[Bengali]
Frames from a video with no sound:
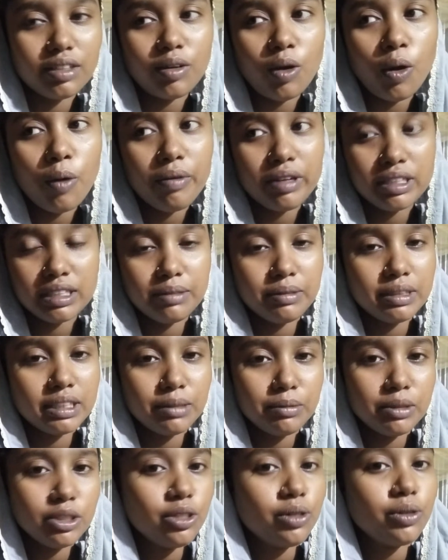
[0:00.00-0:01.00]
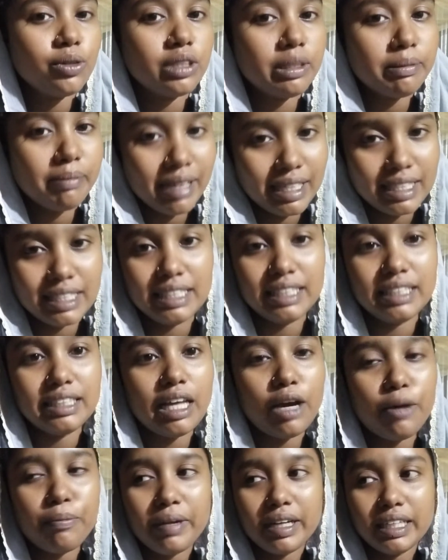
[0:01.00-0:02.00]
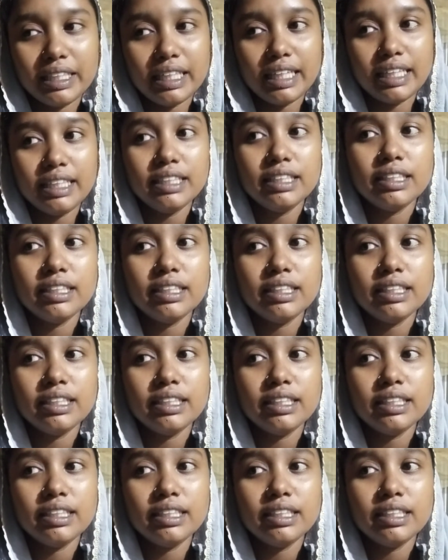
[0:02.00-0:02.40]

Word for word: খুব একটা বেশি ভিডিও করতে পারছি তাও পারি নাই